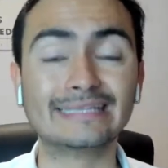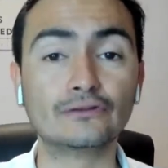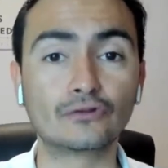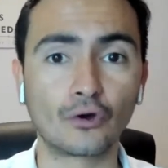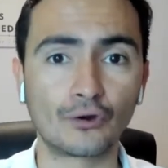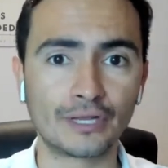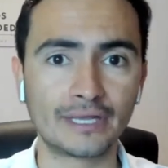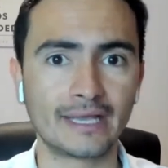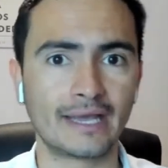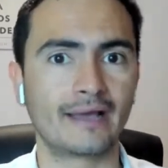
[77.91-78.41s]

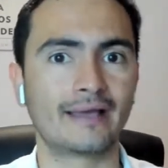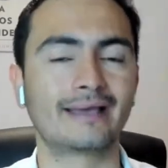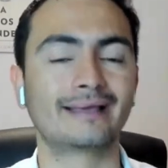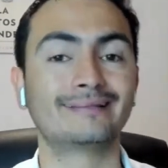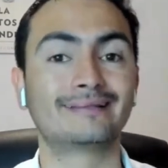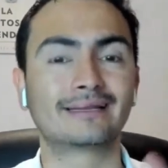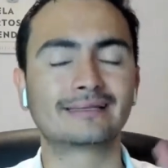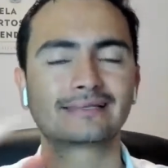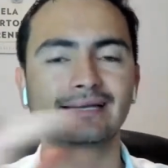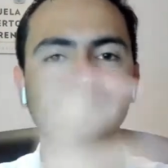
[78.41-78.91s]

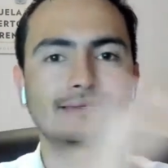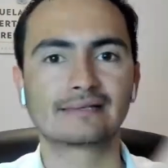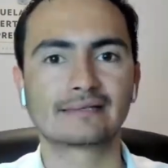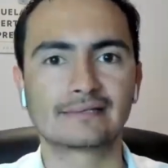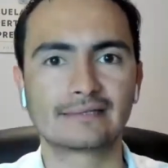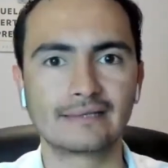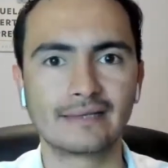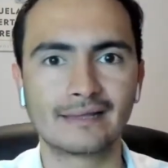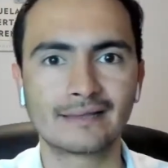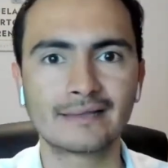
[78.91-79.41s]
sintonía entre esa
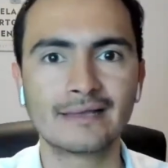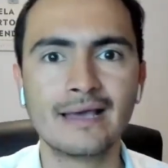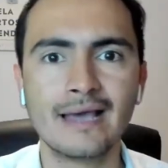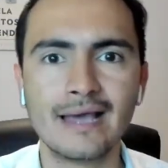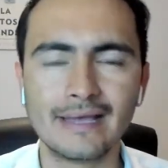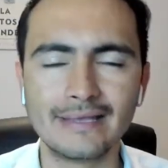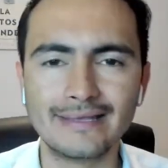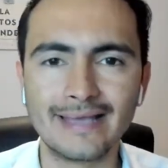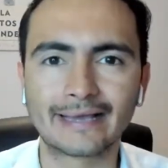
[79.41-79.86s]
necesidad